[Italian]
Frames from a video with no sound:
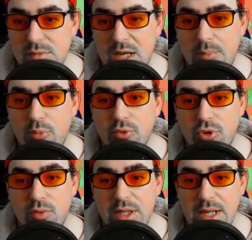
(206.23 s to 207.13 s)

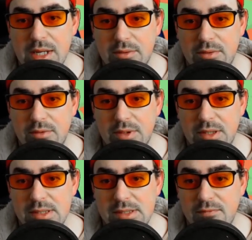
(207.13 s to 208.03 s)
Appunto, quindi...
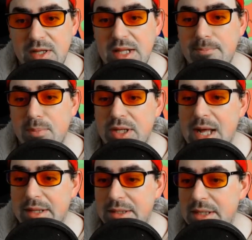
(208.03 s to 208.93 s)
Vedete un po' di
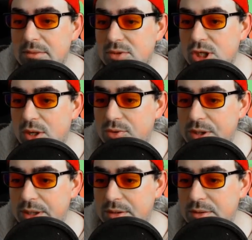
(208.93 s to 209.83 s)
datte.
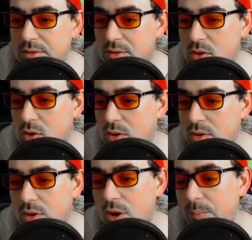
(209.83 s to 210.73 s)
Ciaone.
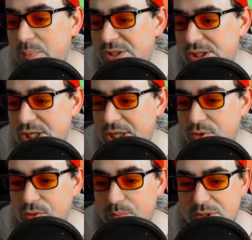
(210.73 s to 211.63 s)
Opsi
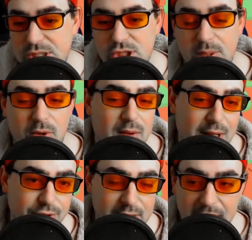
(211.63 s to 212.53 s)
dupsi. Ci ha
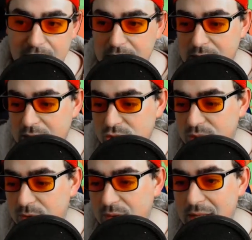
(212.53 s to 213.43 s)
provato, dai. Ci
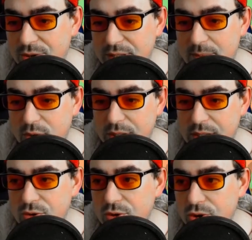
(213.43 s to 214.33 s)
ha provato,
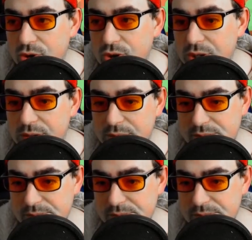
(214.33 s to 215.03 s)
diamogliene conto.